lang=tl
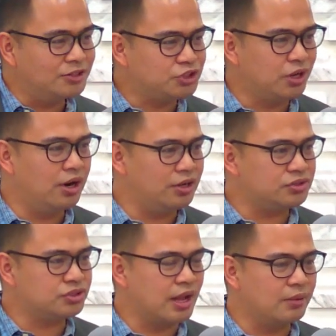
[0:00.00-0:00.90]

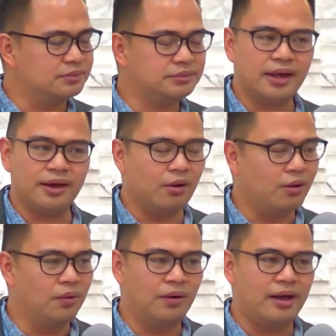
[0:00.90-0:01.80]
church, they would say,
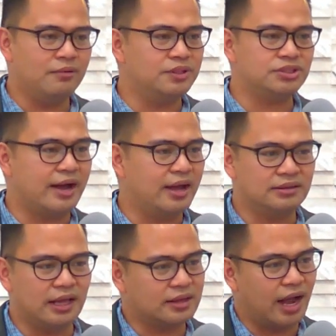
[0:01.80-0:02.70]
Oh, I wish I had
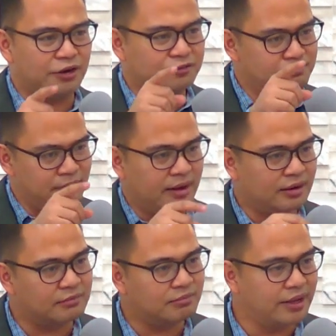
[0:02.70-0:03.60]
that kind of men
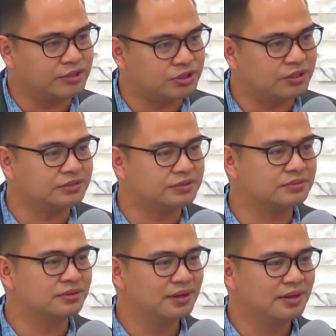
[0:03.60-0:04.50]
in my church.
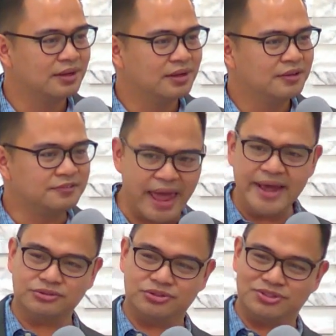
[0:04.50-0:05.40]

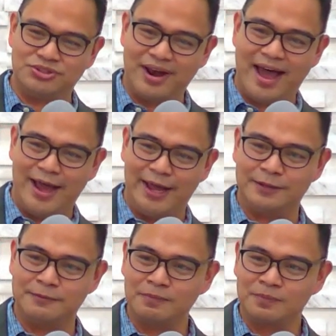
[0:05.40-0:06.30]
Think tonight.
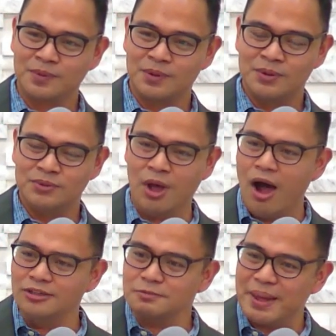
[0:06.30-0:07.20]

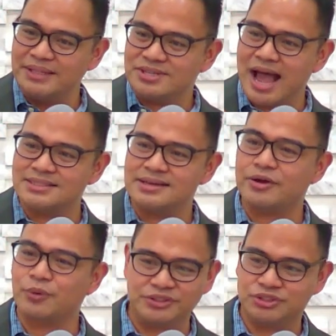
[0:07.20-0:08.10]
Don't be just a
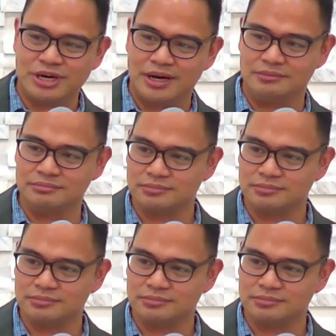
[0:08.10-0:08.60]
Christian,